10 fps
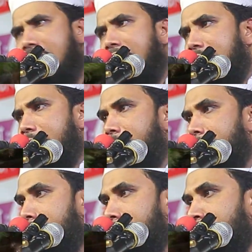কে
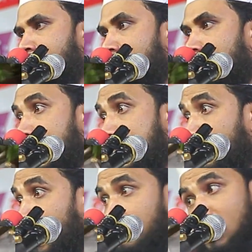এজন
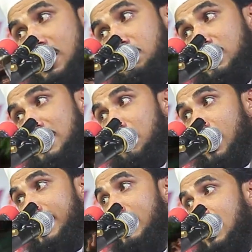আর মনের মধ্যে
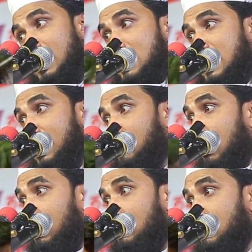ভয় না জানি
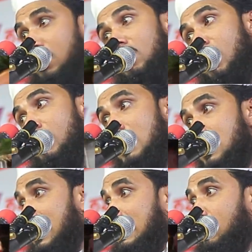কখনো জনগণ
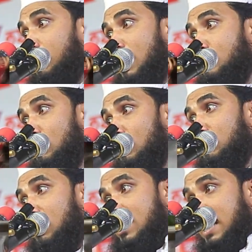যাদের উপরে জুলুম
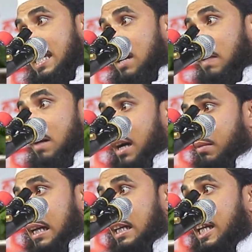করেছি খেপে আমার
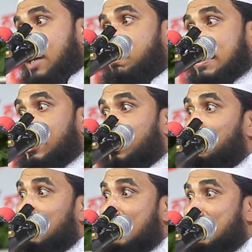বাড়ি ইট পাথর
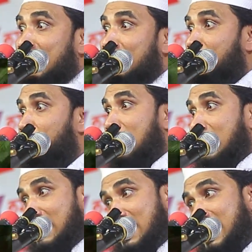খুলে যাই খুলে
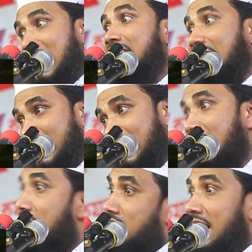নিয়ে যাই নাকি
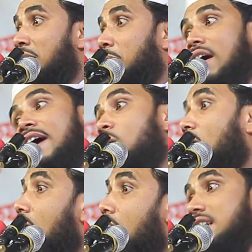সেই ভয়েও
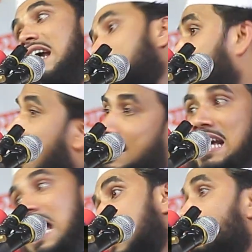ট্যাবলেট
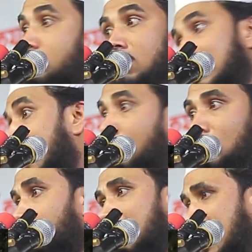খায়াও চোখে
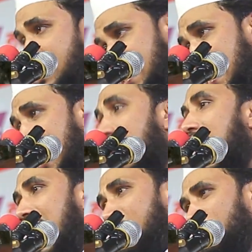ঘুম আসে না
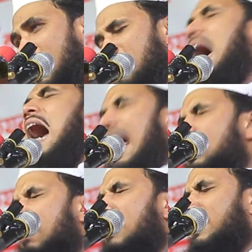আর গরিব আলু
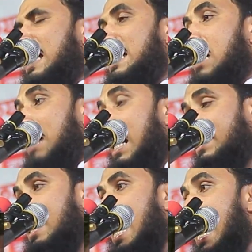ভর্তা দিয়ে ভাত
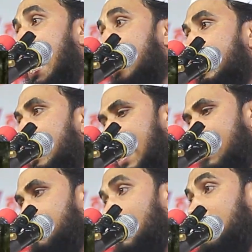খায় আর
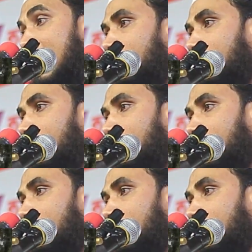বউকে